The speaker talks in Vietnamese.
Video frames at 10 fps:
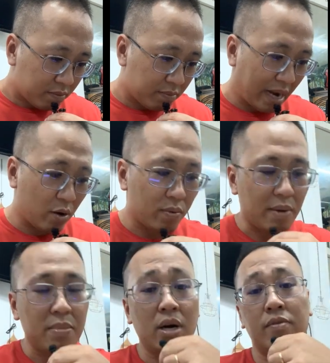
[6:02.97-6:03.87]
bạn cũng
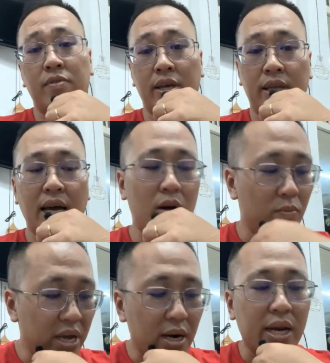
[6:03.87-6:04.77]
cảm ơn vì chắc không
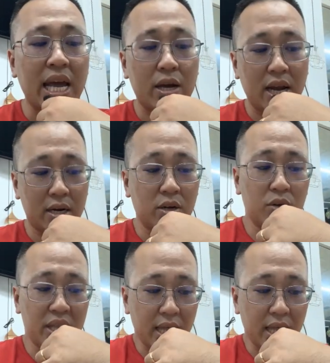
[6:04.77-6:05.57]
biết là đây là lần đầu